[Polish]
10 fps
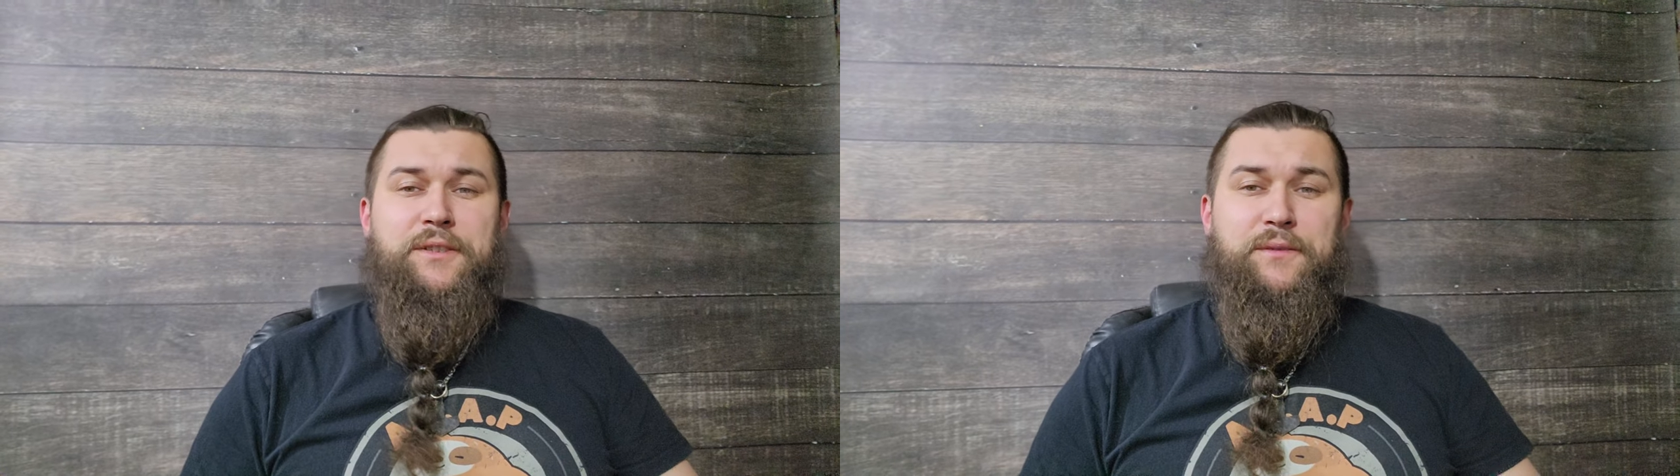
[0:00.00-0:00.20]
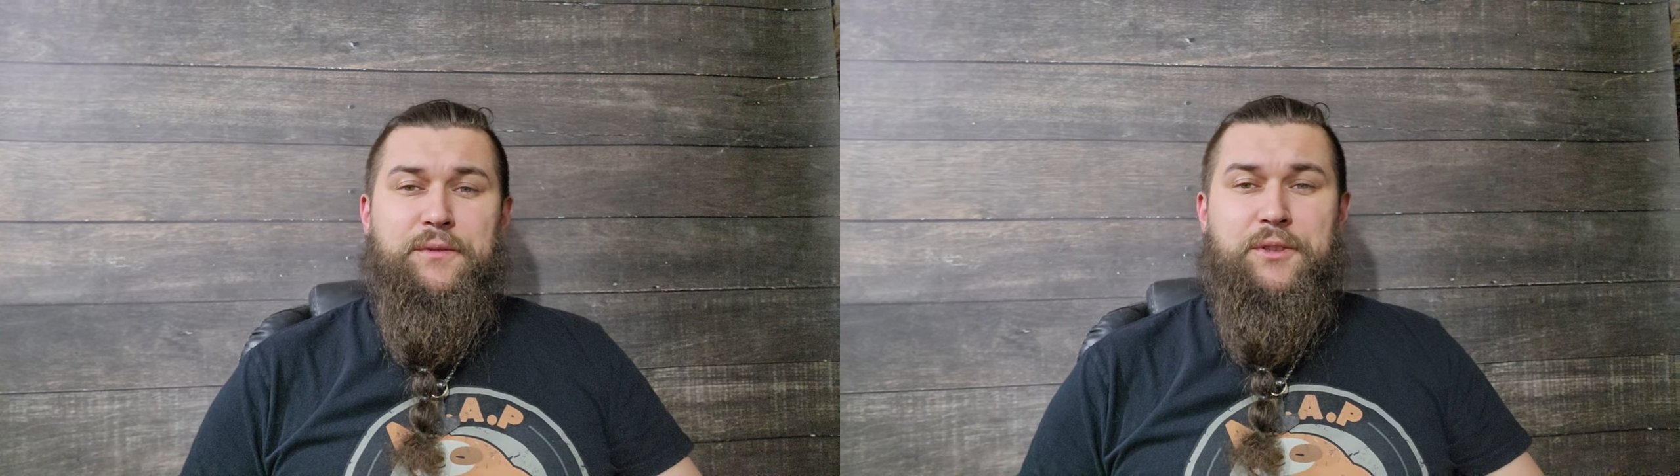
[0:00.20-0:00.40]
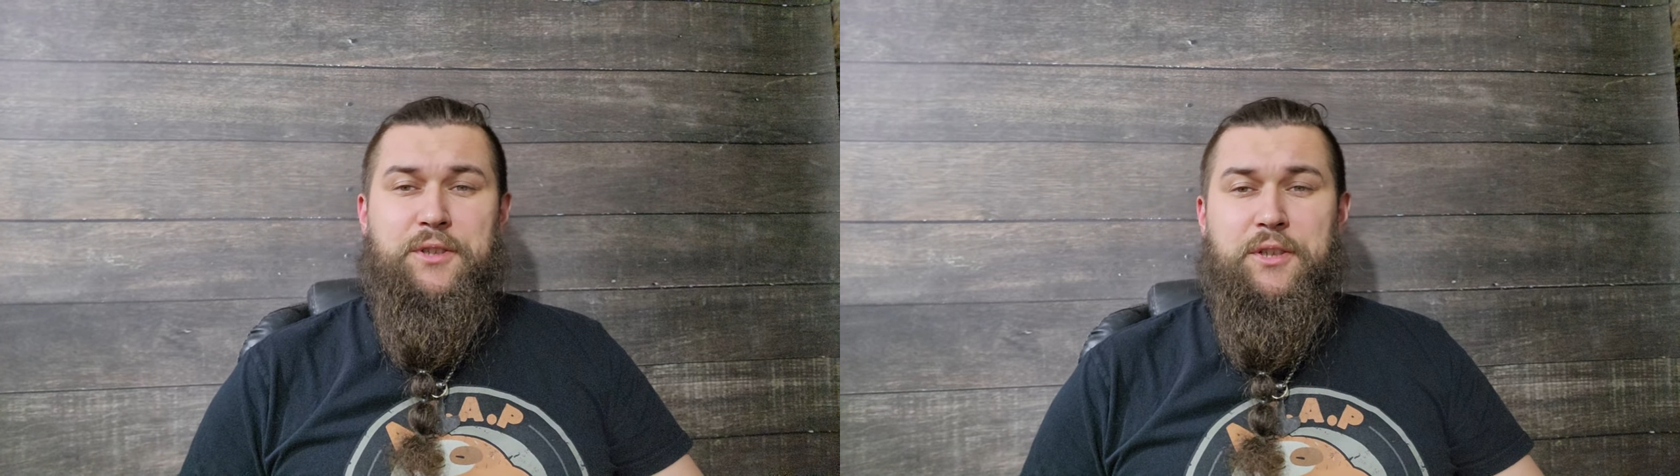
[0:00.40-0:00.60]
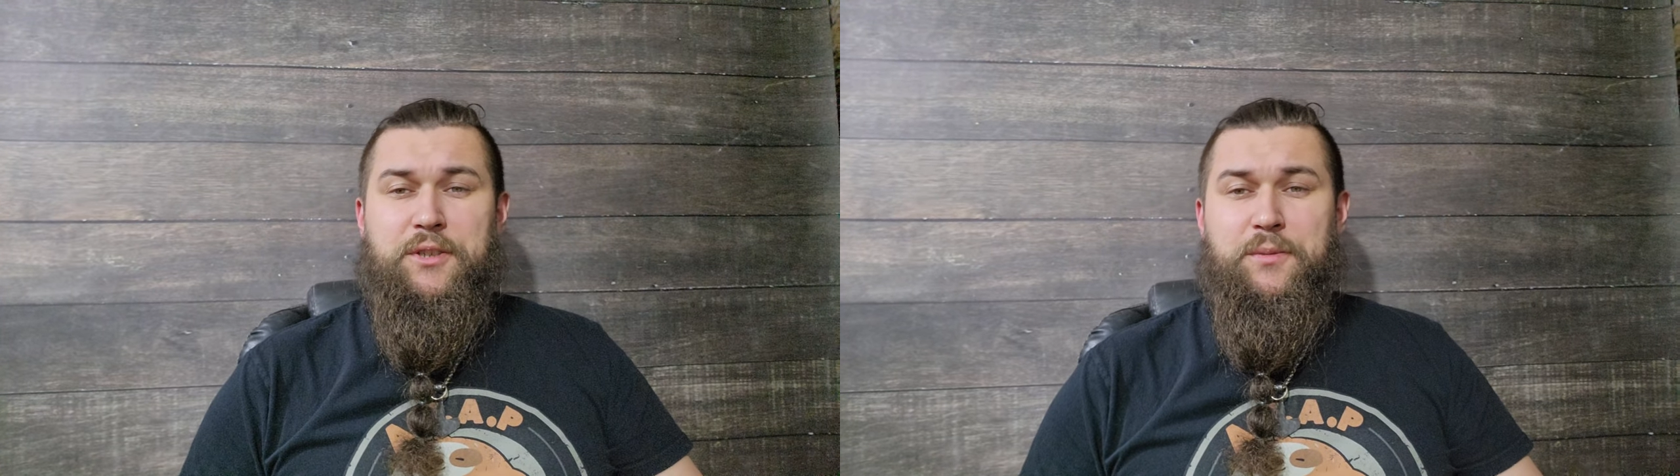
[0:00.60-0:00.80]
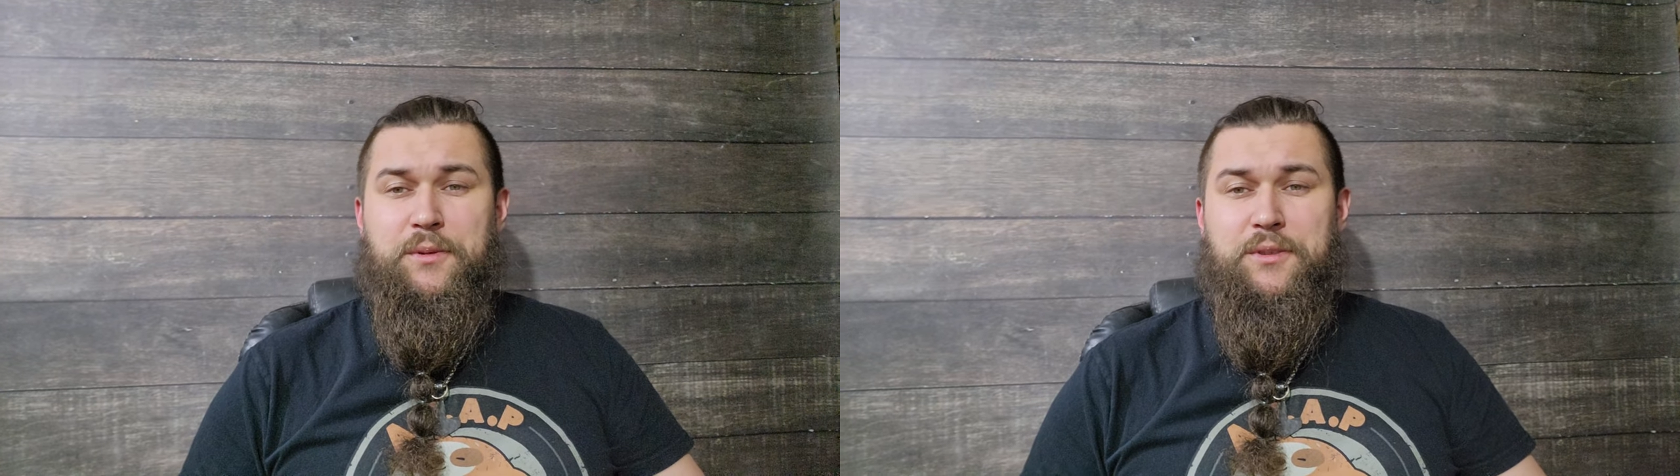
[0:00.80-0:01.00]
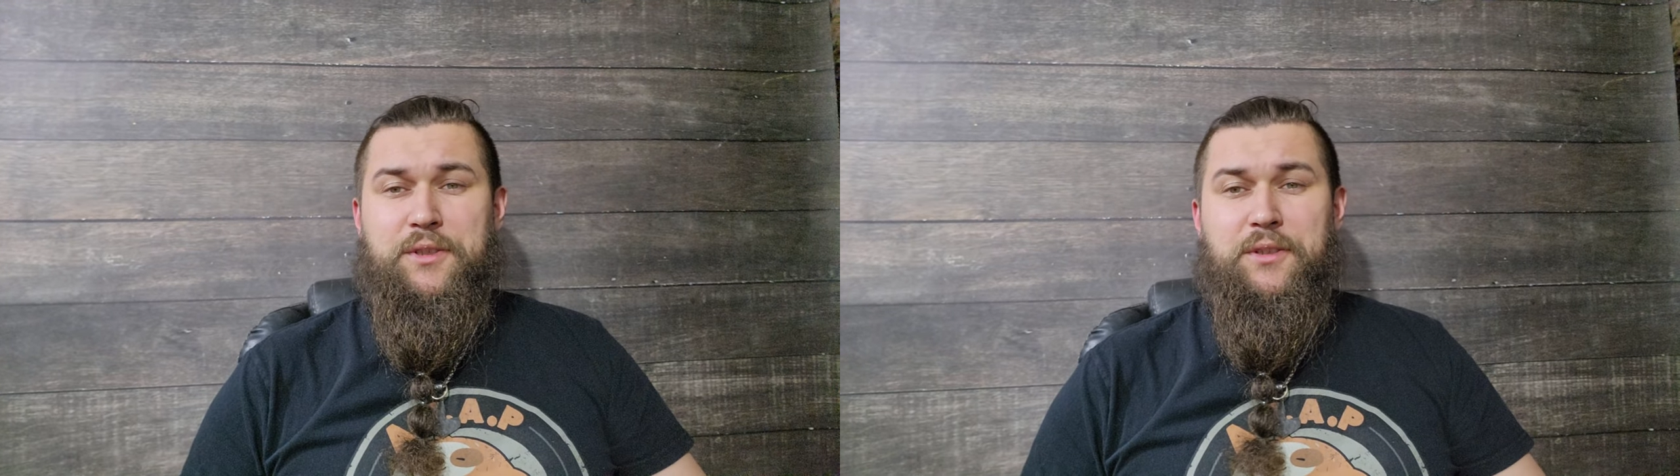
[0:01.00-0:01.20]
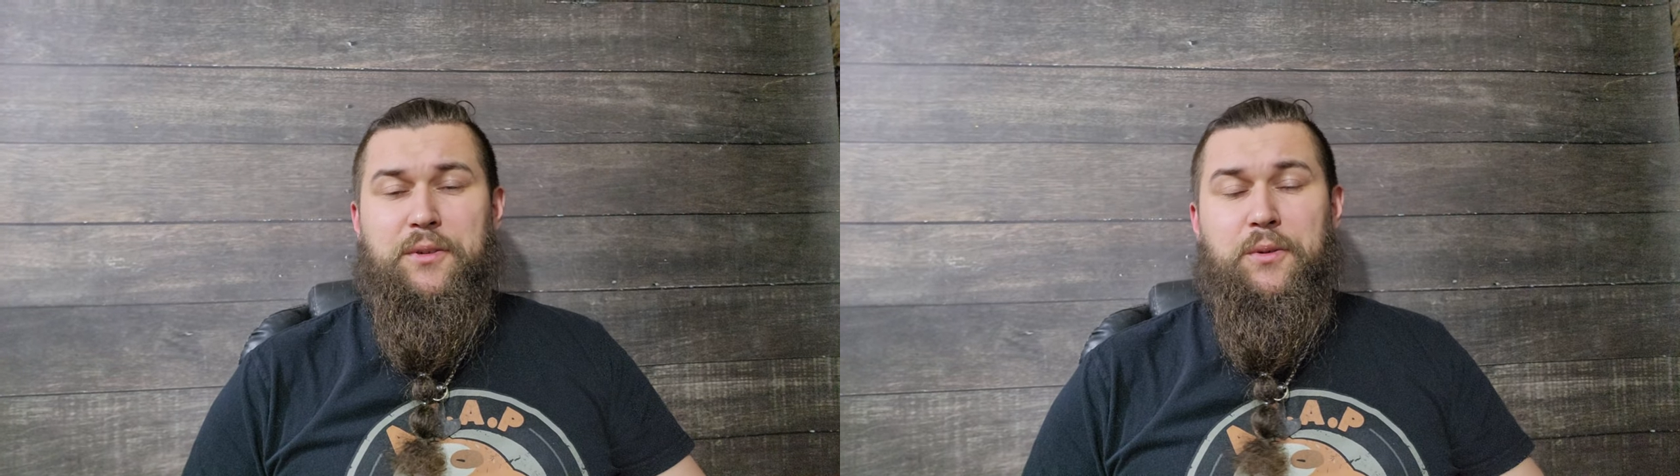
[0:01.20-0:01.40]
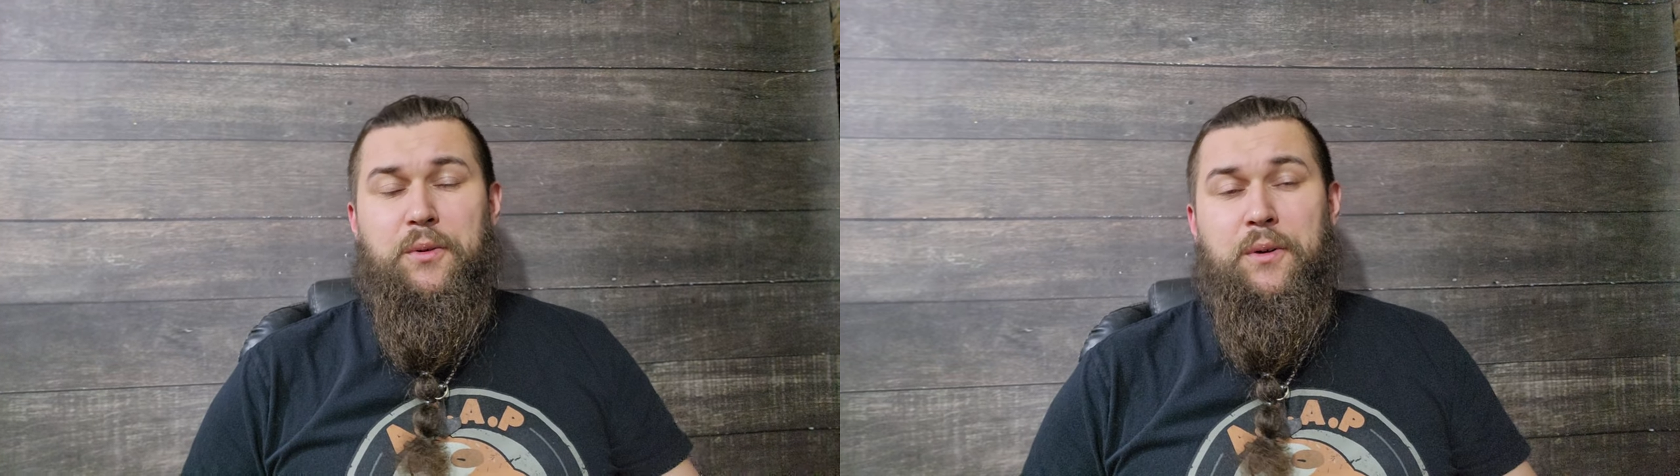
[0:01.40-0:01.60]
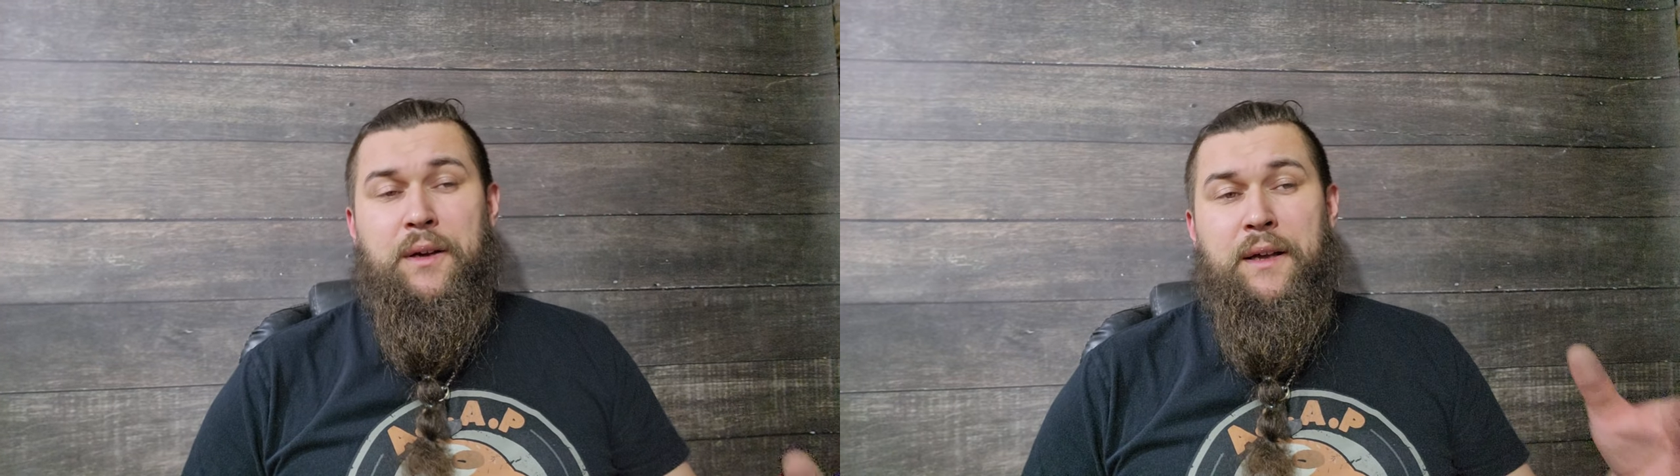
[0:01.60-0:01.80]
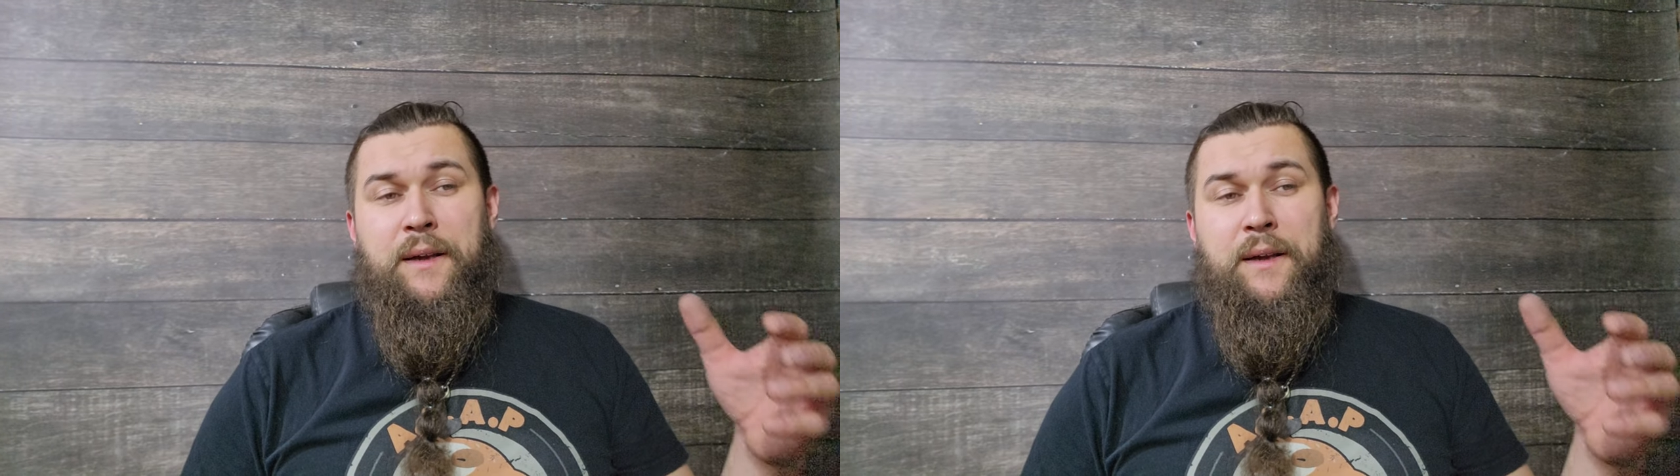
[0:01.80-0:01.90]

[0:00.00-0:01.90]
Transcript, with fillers: w dzisiejszym odcinku.